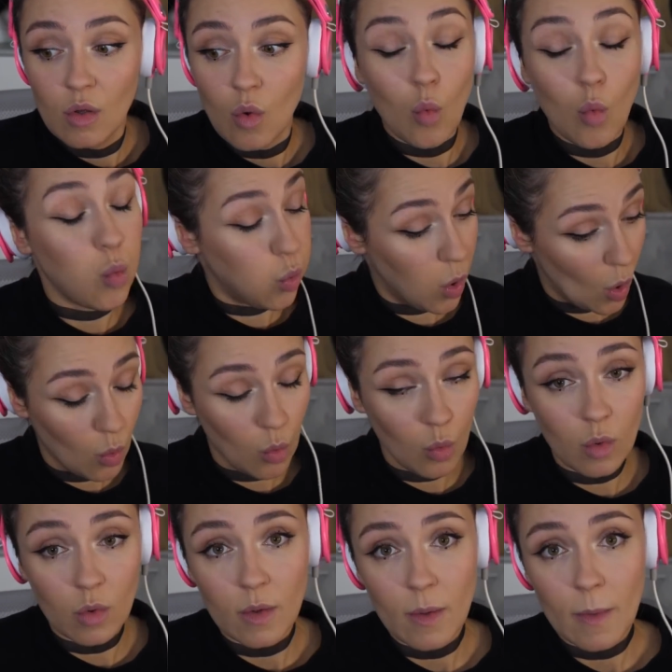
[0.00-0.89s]
Wow.
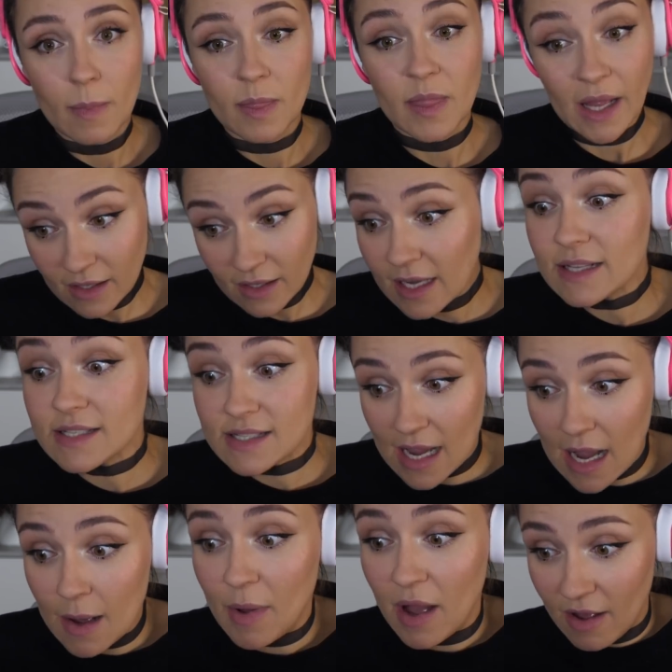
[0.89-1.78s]
Dann kannst du
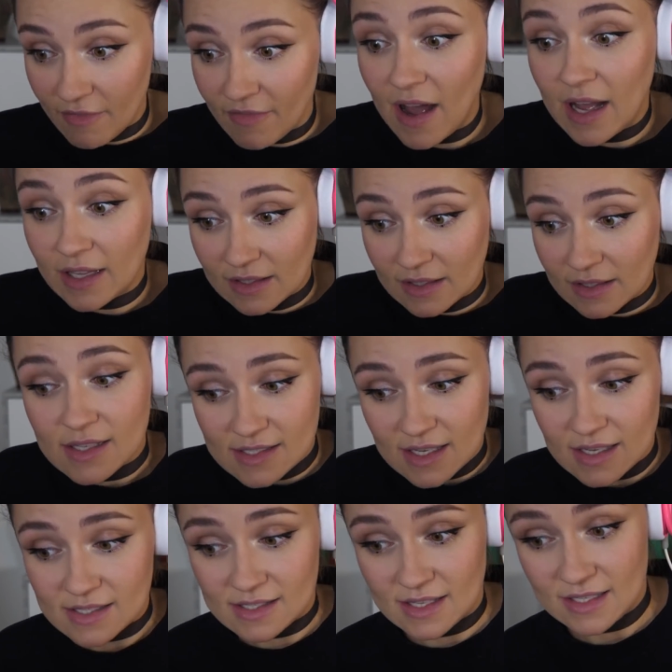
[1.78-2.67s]
aber erwarten, dass
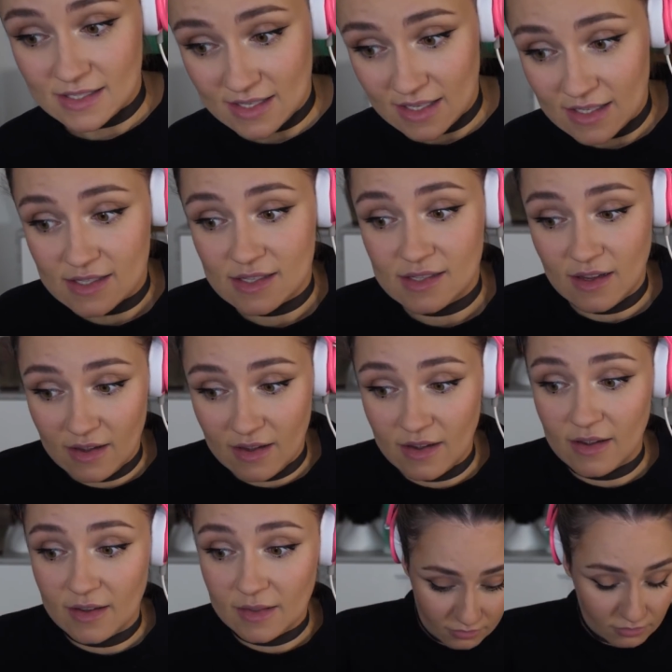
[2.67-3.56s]
das, dass das,
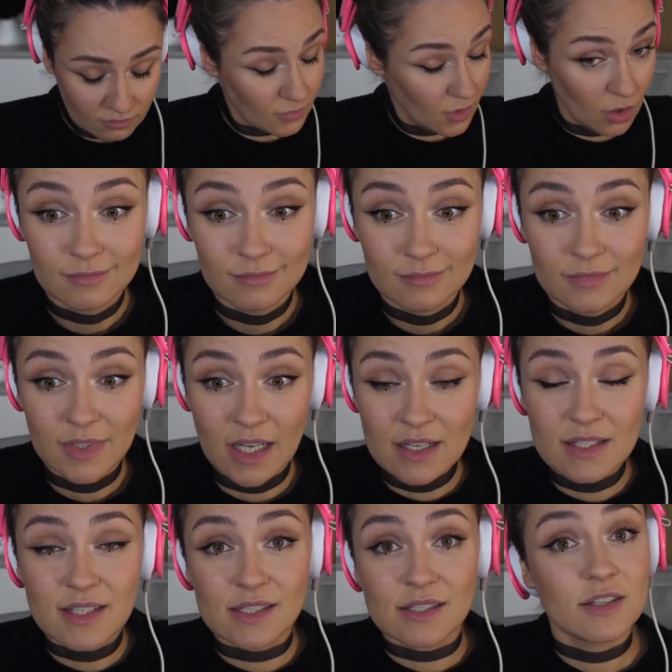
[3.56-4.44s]
äh, yo, dann
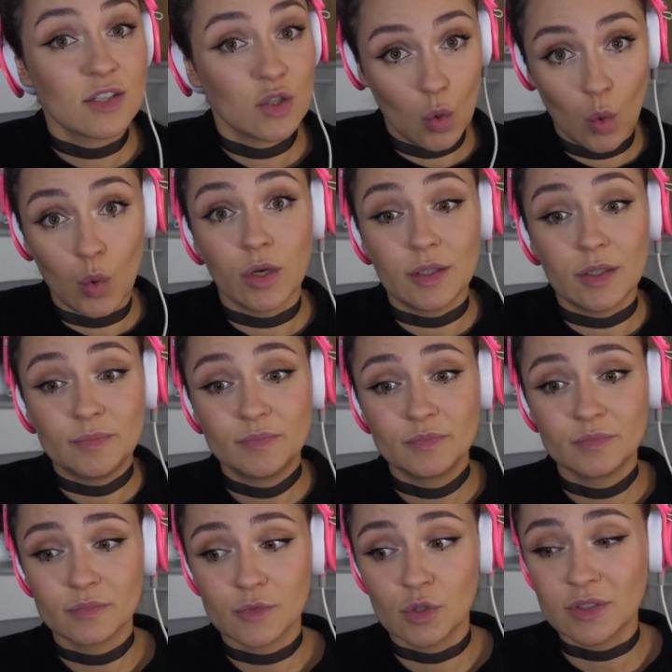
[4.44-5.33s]
ist das nicht ohne.
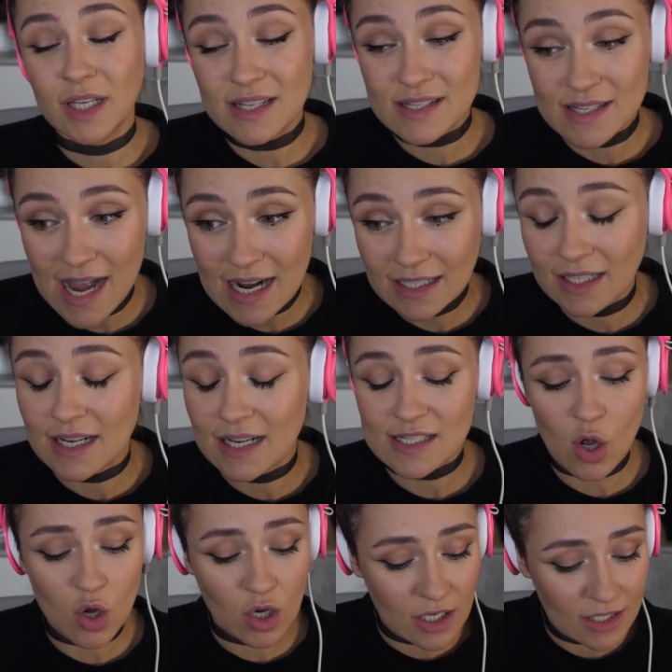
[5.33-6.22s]
Und dann sagt er
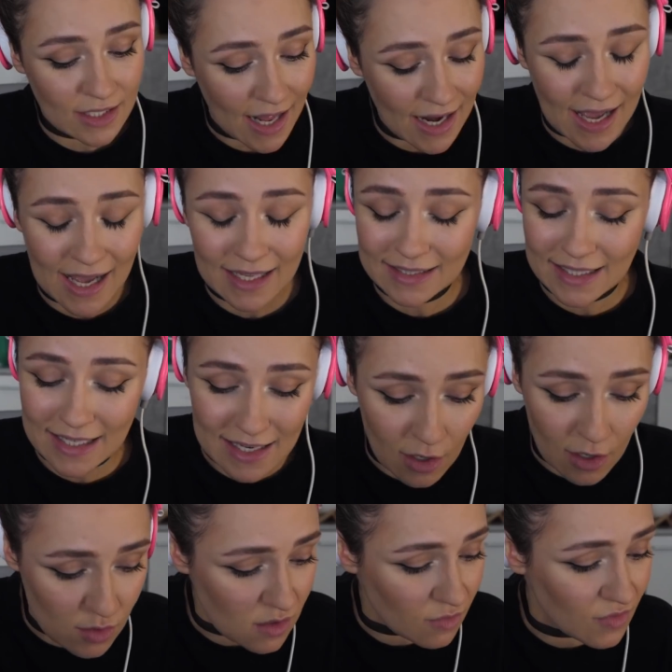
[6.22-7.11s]
das auch knallhart,
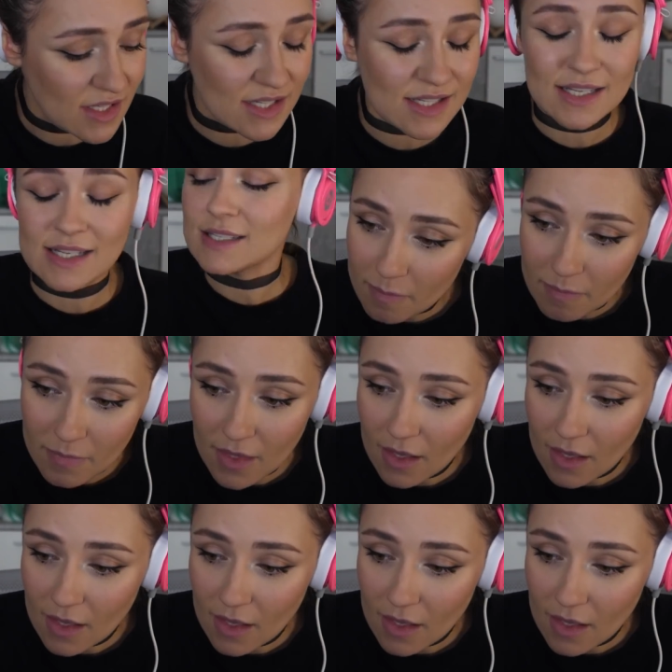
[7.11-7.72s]
genauso wie es ist.